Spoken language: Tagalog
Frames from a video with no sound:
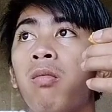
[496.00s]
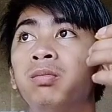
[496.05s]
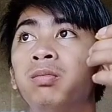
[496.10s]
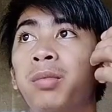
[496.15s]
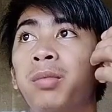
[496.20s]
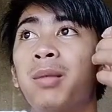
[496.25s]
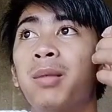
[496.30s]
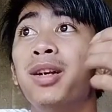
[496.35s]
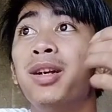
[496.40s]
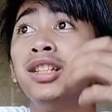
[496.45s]

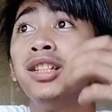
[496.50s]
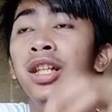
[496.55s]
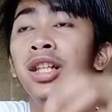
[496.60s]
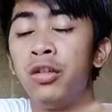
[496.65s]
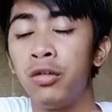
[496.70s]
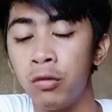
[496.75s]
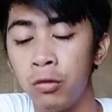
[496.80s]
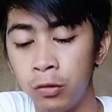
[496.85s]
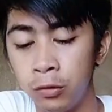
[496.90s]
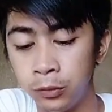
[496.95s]
para makita
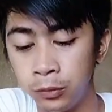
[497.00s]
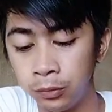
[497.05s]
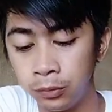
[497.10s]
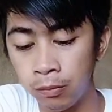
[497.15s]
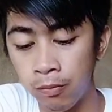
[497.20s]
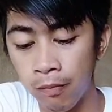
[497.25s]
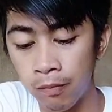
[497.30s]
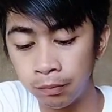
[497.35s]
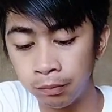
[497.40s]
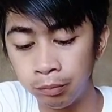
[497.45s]
nyo kung
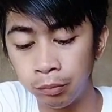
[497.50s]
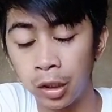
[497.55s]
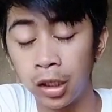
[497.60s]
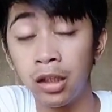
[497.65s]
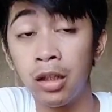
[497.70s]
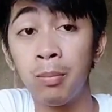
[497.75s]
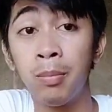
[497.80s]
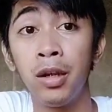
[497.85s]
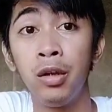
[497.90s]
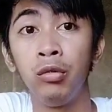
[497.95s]

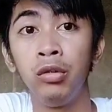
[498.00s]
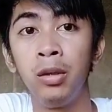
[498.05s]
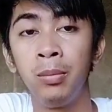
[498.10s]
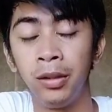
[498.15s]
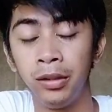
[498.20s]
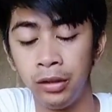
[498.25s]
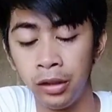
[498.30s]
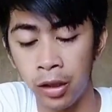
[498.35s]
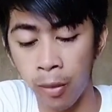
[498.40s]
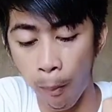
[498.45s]
magandang pa yung
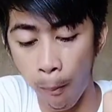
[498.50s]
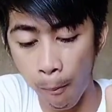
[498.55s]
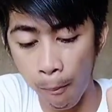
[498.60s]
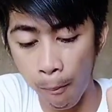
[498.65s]
lipag niya.